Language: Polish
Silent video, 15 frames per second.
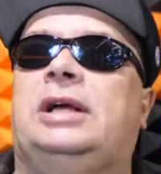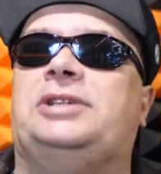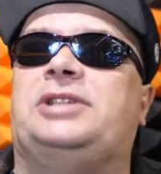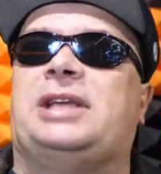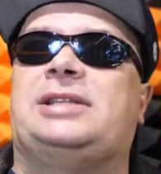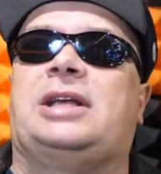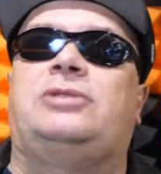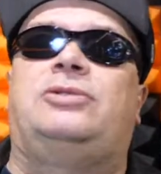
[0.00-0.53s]

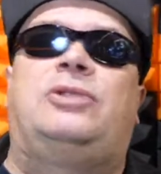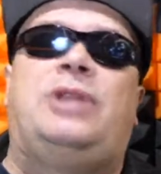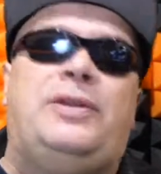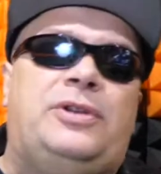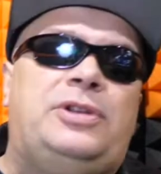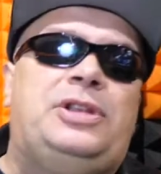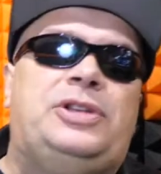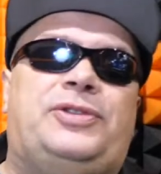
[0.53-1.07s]
czasach II
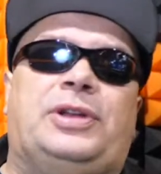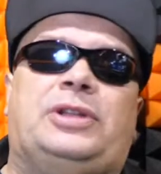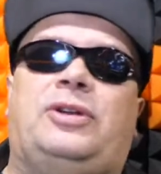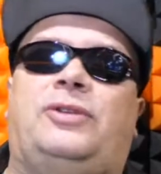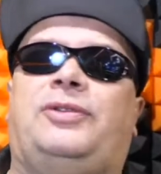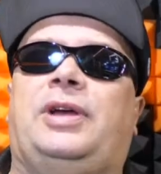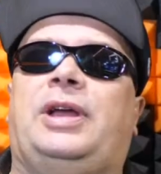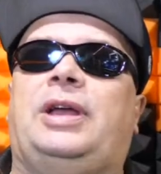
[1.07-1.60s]
wojny
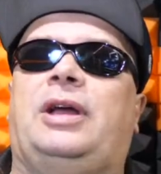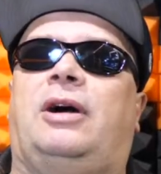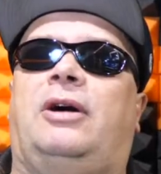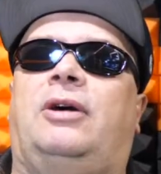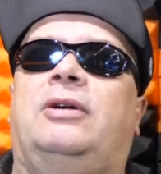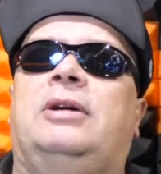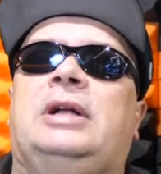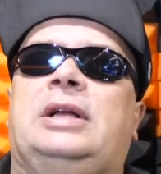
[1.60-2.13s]
światowej,
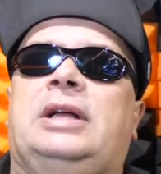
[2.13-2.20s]
o